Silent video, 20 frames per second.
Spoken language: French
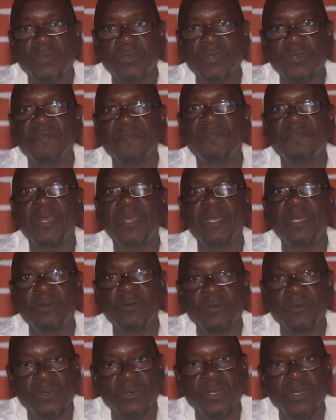Donc il fallait
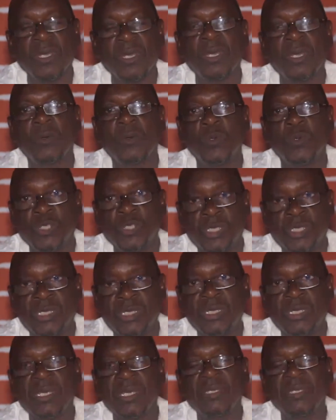donc
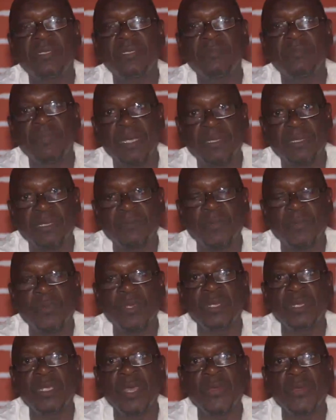aussi se battre pour
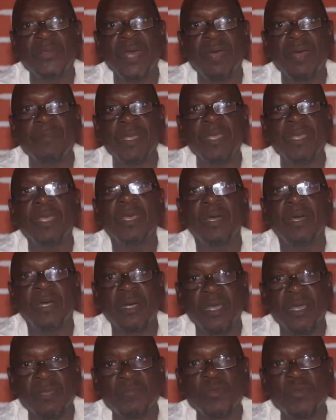qu'il y ait une armée
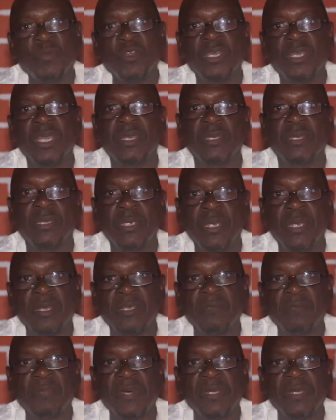républicaine
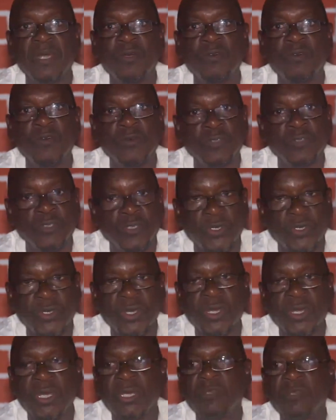qui prenne en compte
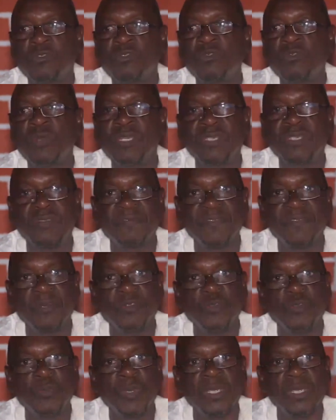tous les enfants
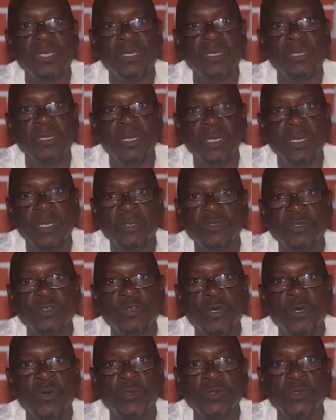du pays, du
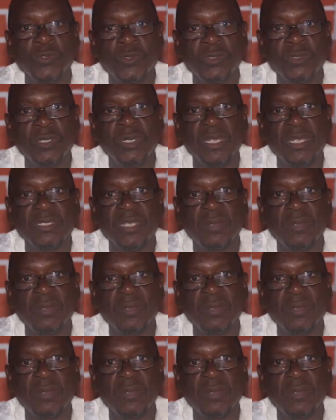nord au sud, de l'est à